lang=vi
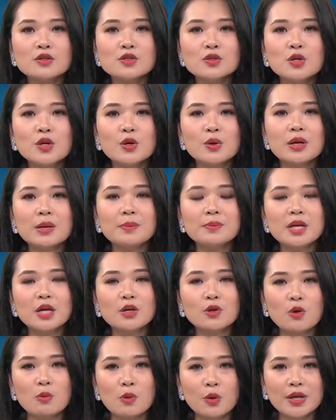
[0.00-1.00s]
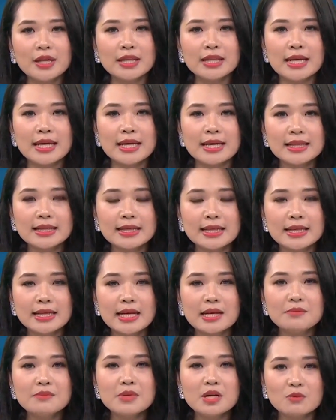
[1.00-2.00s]
Theo số liệu cập nhật của Bộ Y tế,
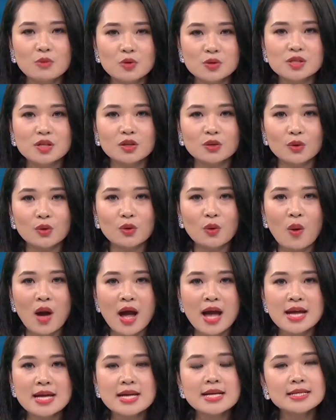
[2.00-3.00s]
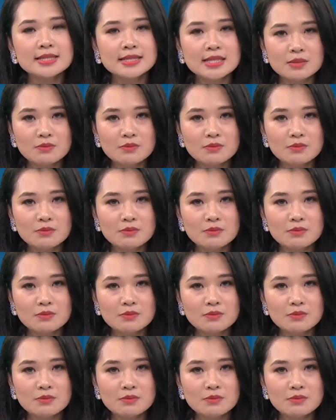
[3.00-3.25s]
tính đến 11 giờ tối qua,